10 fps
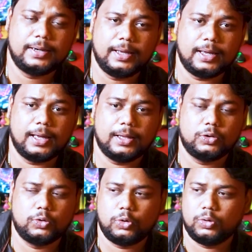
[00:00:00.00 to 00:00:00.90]
ठीक है
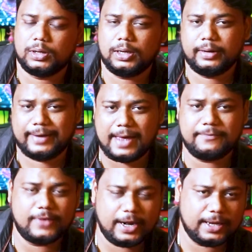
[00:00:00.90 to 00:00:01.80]
दोनों की
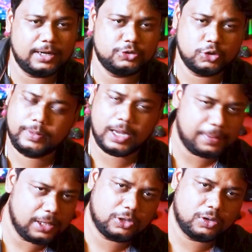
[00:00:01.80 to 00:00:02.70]
रैम वेरिएंट जो भी
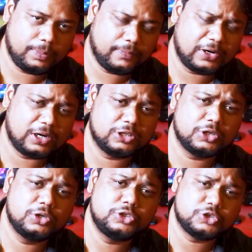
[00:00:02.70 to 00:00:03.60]
आप लेते हो प्रीफर
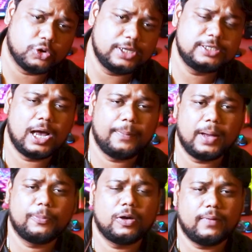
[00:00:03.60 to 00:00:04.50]
करते हो स्टोरेज यहाँ
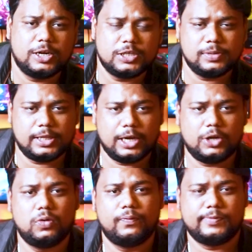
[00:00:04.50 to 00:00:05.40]
पे आपको एडवांटेज मिलता है
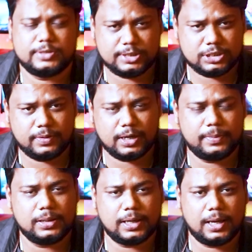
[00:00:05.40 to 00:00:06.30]
कि टू सिक्स जीबी का
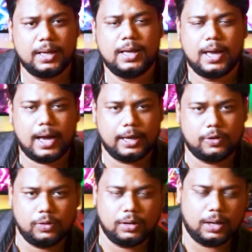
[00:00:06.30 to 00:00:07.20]
मिलता है आई
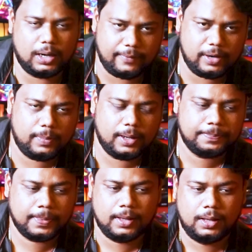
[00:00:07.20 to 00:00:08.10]
क्यू इलेवन में
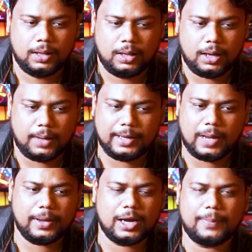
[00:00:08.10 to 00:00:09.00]
अब
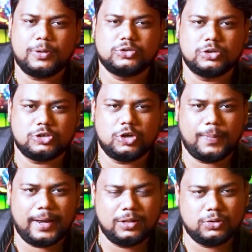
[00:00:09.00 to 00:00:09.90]
यहां पे अगर आप लोग सोच रहे हो
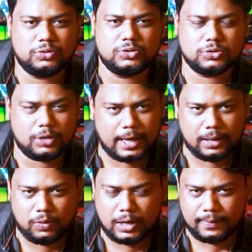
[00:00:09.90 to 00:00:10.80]
कि भाई अंतुतु स्कोर
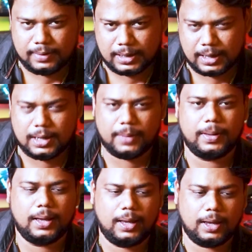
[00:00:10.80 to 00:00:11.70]
आई क्यू इलेवन का
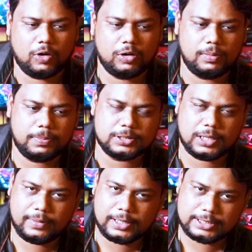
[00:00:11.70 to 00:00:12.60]
कम है और वन प्लस
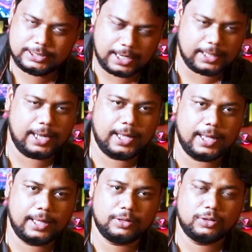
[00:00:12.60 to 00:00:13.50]
इलेवन का ज्यादा
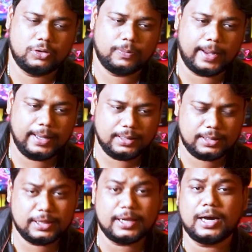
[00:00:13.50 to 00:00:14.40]
है तो भाई
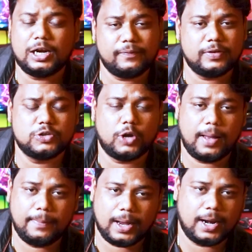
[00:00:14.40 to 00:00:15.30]
कितना का डिफरेंस हो
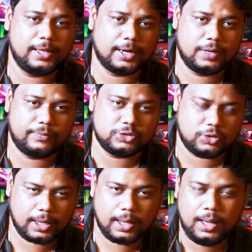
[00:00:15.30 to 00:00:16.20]
रहा है बारह हजार का डिफरेंस
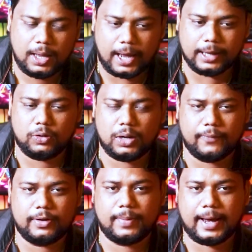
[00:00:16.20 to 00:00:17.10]
हो रहा है आई क्यू
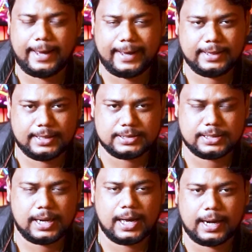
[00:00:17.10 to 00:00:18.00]
इलेवन में आया है
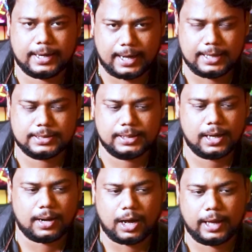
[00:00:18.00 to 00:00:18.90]
दस लाख अट्ठाईस
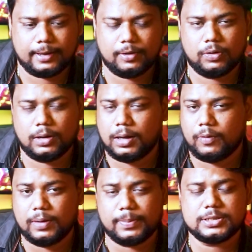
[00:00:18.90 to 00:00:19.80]
हजार आई क्यू
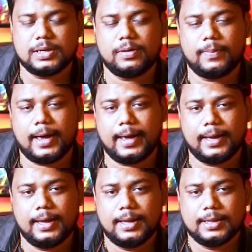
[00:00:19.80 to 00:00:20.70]
वन प्लस इलेवन में आया
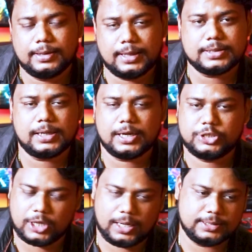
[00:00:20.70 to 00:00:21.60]
है दस
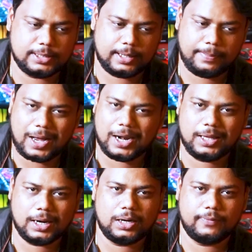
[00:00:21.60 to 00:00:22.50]
लाख चालीस हजार बारह
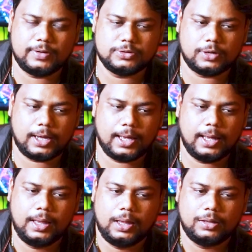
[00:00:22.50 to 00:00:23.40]
हजार का डिफरेंस हो रहा
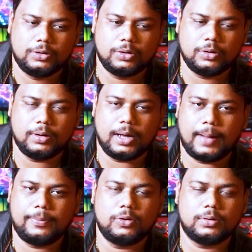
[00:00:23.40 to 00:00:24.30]
है तो
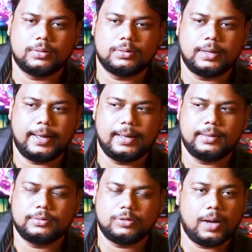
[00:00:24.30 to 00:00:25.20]
आप लोग
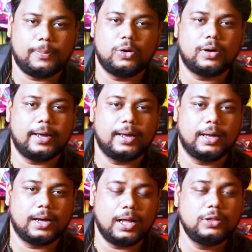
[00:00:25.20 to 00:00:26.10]
तो आप लोग
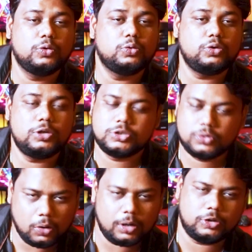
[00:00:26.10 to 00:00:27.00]
अंतुतु
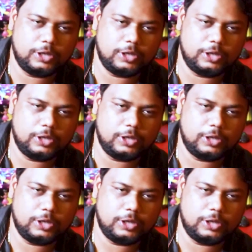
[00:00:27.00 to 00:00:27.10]
स्कोर